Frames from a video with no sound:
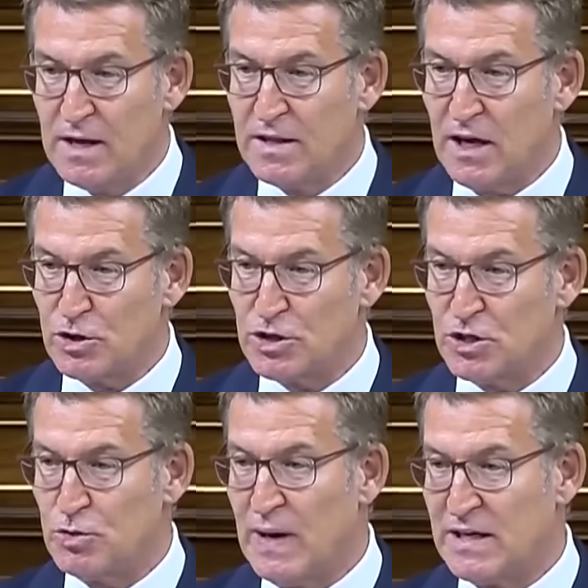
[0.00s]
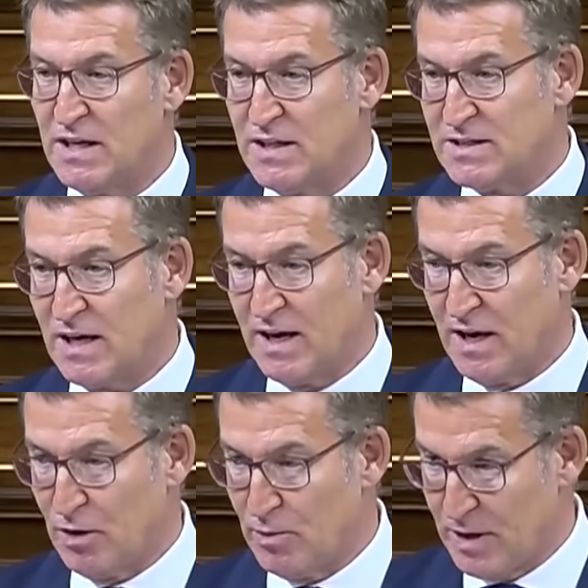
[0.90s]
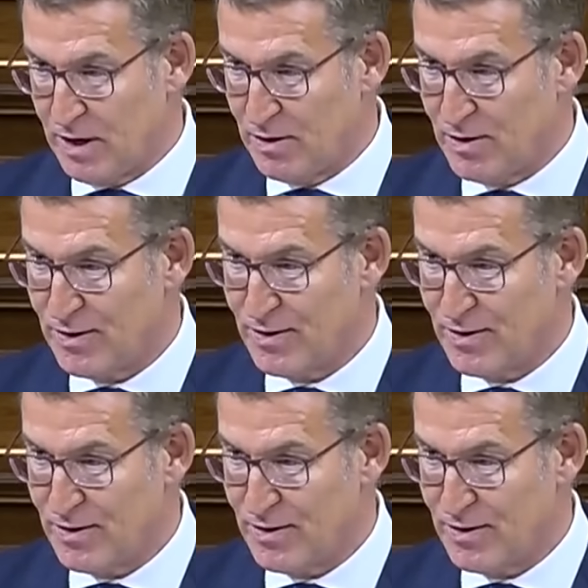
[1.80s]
de los de sumar sin estar en el gobierno?